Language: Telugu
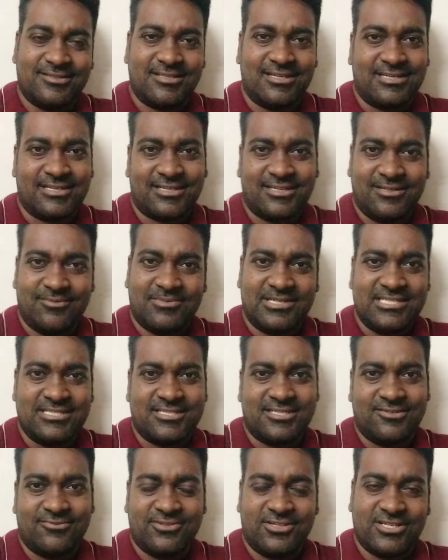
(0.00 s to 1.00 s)
దానికి మంచి
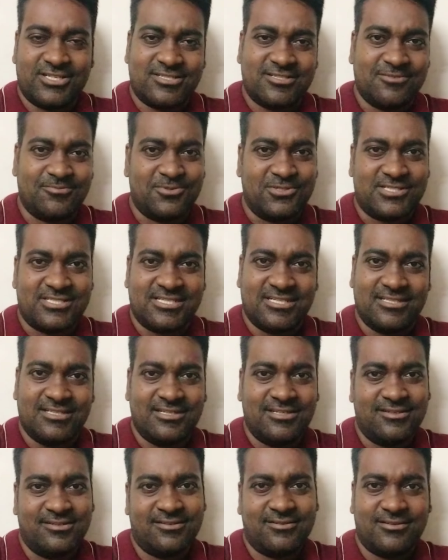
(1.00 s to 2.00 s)
వ్యూయర్షిప్
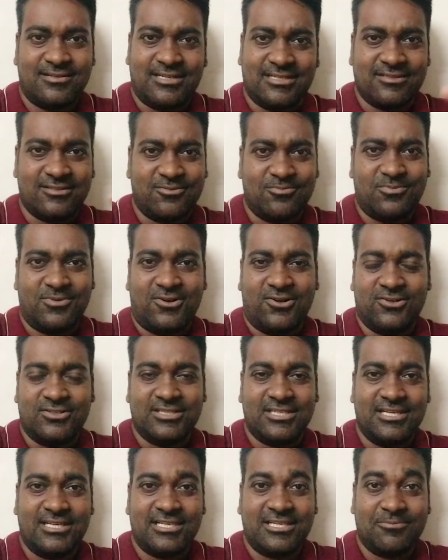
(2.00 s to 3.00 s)
వచ్చింది అంత
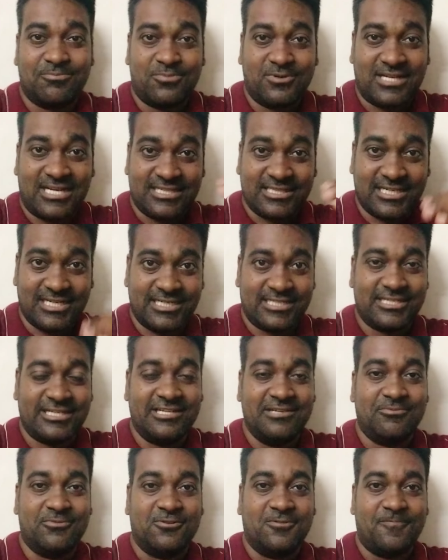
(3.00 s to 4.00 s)
బాగుంది ఇప్పుడు అదే
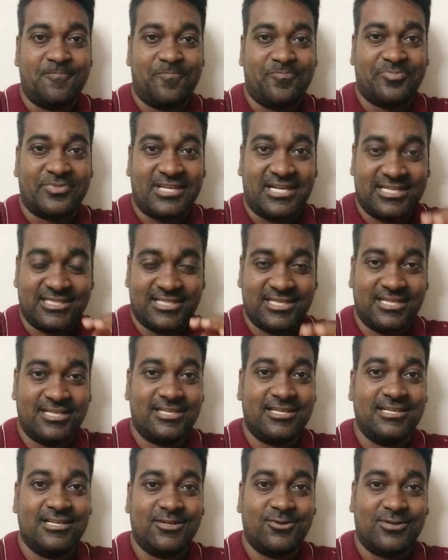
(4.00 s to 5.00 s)
టీము అదే
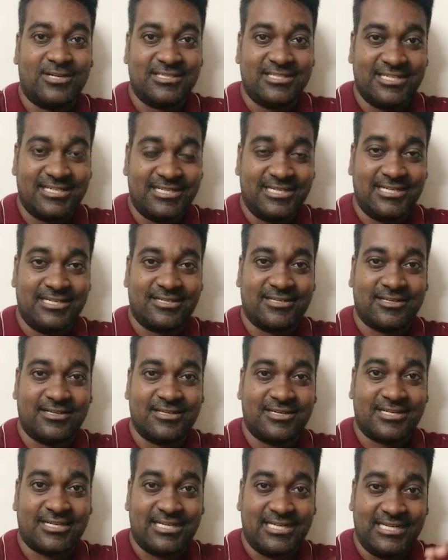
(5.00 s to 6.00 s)
హీరో అదే డైరెక్టర్
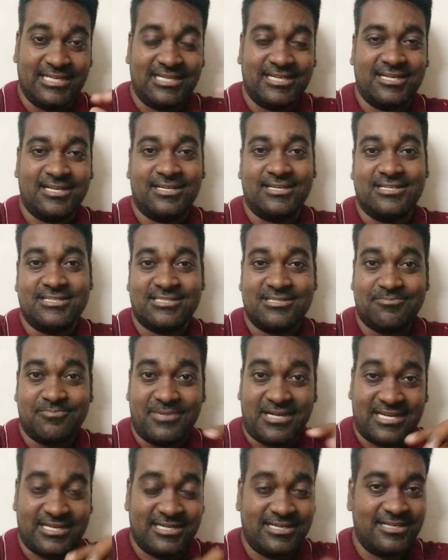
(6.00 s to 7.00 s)
గారు కళింగ అనేసి
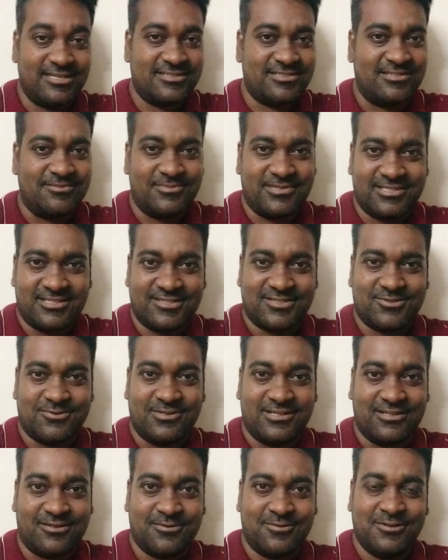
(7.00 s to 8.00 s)
ప్యాన్ ఇండియా సినిమా
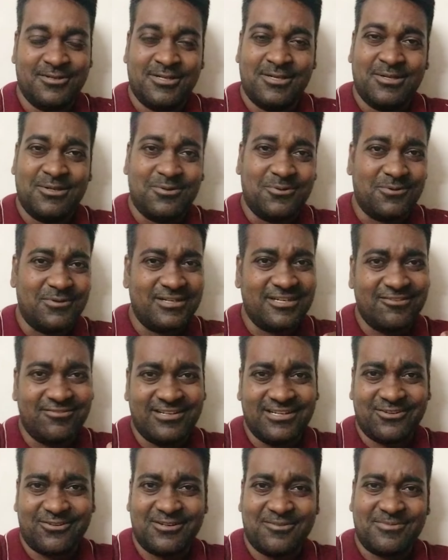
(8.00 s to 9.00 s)
తీస్తున్నారు ఓన్లీ
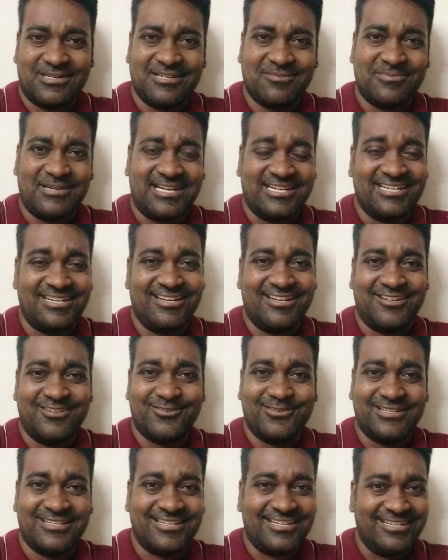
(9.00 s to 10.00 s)
వీళ్ళు కూడా మళ్ళీ ప్యాన్ ఇండియా
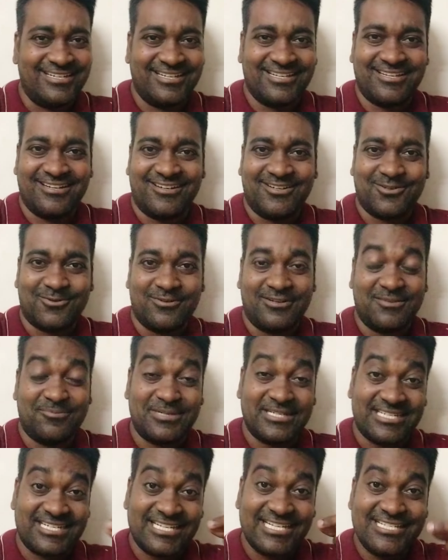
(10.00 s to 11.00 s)
అంటున్నారు ఏంటి అని అనుకున్నా
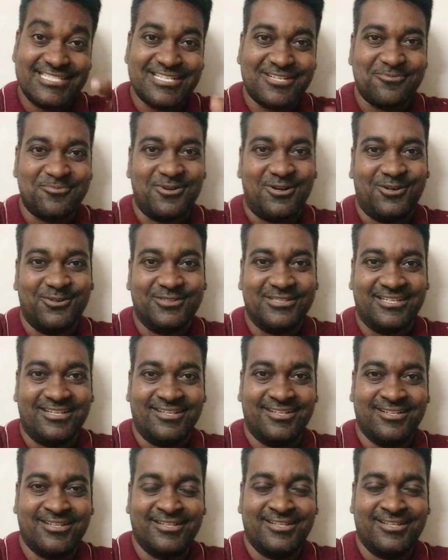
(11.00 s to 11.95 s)
బట్ టీజర్ బాగుంది